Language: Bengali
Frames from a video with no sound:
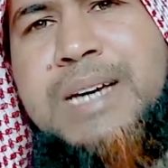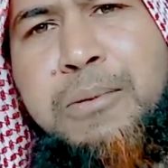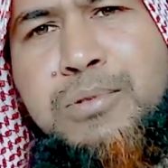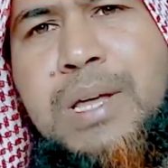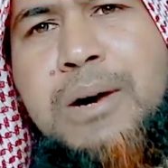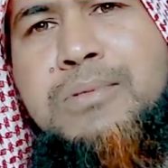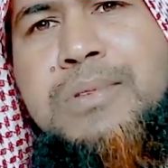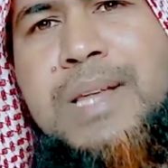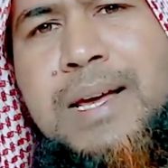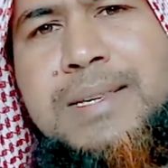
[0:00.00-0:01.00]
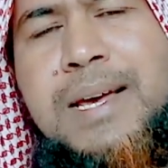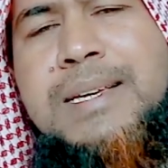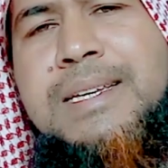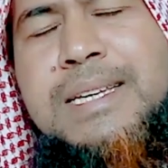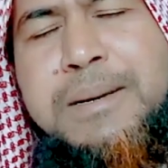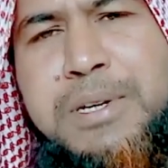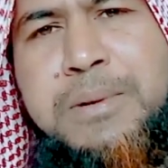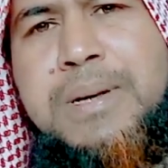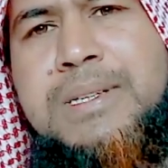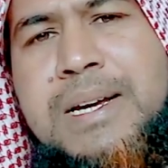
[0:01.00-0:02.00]
আবুদাউদ নাসাই এবনে
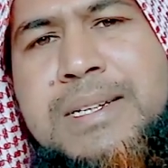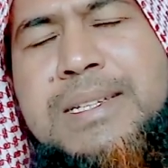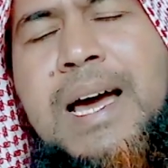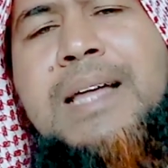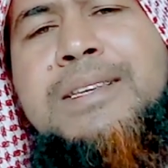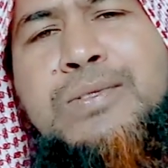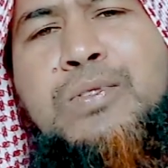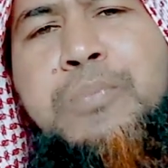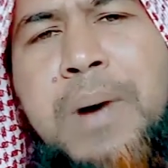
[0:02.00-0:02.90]
মাজার যে হাদিসগুলো